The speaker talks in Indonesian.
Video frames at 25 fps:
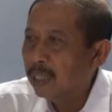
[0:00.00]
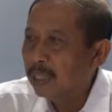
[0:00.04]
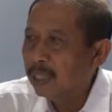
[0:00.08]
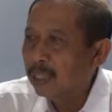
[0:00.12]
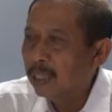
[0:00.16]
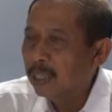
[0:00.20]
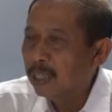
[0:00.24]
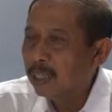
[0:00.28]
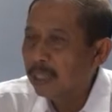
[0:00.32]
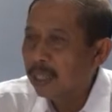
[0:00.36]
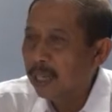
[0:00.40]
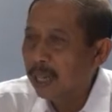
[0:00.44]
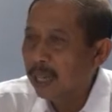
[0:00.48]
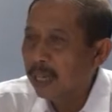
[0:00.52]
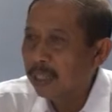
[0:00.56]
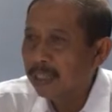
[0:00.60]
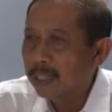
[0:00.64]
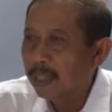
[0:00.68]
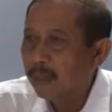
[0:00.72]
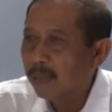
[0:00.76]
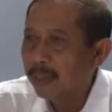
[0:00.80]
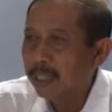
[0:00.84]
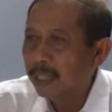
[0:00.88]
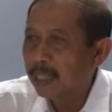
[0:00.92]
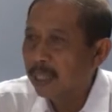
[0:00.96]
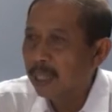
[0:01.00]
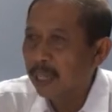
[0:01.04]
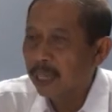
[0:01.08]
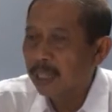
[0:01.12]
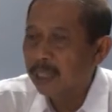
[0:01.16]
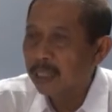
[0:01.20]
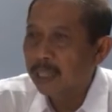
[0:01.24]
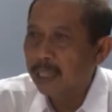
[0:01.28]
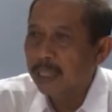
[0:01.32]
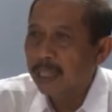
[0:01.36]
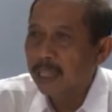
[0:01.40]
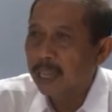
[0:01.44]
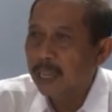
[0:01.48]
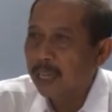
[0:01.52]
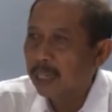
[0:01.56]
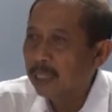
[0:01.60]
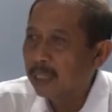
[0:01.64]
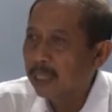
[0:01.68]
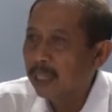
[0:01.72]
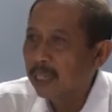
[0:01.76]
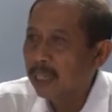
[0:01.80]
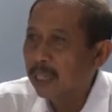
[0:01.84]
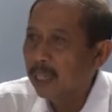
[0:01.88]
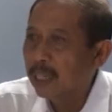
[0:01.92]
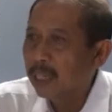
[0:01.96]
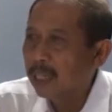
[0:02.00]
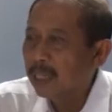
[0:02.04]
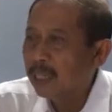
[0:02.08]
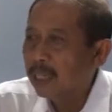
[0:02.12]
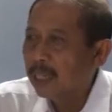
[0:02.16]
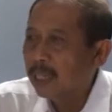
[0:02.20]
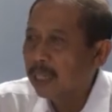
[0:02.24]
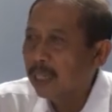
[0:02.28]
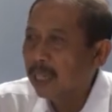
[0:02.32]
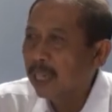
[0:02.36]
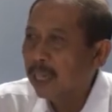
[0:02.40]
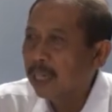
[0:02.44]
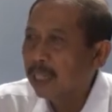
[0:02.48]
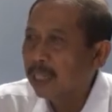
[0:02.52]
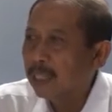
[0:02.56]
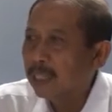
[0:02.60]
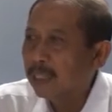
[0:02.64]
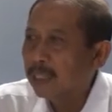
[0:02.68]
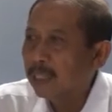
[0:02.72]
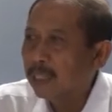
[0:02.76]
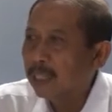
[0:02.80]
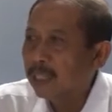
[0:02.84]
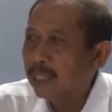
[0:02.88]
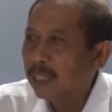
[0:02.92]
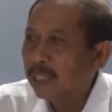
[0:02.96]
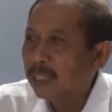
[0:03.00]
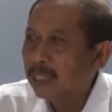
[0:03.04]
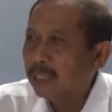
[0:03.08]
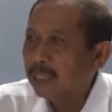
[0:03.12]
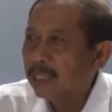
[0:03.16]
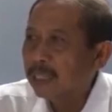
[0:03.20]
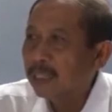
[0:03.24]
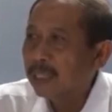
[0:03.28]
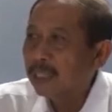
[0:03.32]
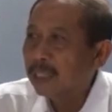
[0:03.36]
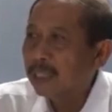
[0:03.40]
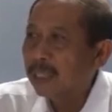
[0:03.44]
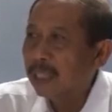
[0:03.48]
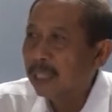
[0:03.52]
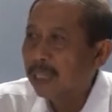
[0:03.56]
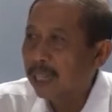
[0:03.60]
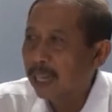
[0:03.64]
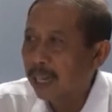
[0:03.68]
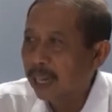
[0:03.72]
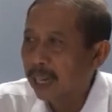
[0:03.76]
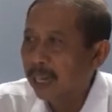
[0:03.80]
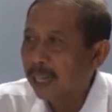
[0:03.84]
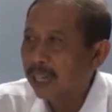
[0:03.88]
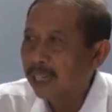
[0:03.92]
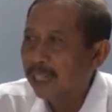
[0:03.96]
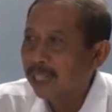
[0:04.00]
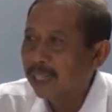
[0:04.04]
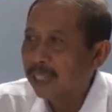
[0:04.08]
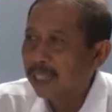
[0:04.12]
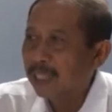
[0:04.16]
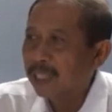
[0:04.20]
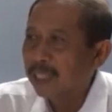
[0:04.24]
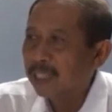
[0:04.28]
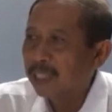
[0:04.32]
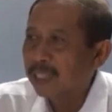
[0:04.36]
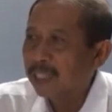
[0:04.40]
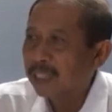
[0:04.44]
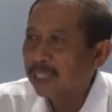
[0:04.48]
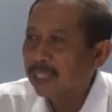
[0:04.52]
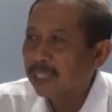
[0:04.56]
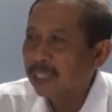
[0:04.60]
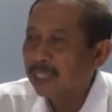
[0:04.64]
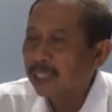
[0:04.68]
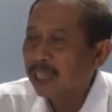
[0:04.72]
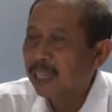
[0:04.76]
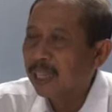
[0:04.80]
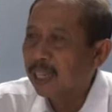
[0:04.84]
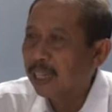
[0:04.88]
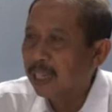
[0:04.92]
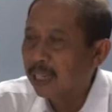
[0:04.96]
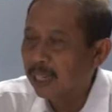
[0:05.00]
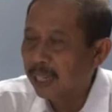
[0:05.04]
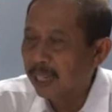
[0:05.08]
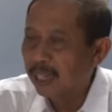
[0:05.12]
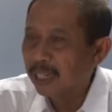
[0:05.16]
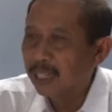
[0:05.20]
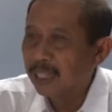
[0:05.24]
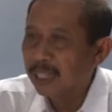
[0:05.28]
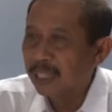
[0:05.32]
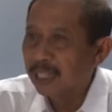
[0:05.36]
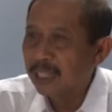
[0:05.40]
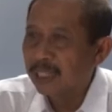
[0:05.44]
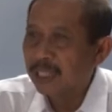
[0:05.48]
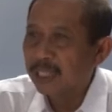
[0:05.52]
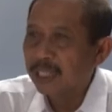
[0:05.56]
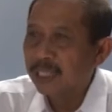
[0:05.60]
jadi lahan sawah tidak ada yang ada adalah lahan tegalan tanah kering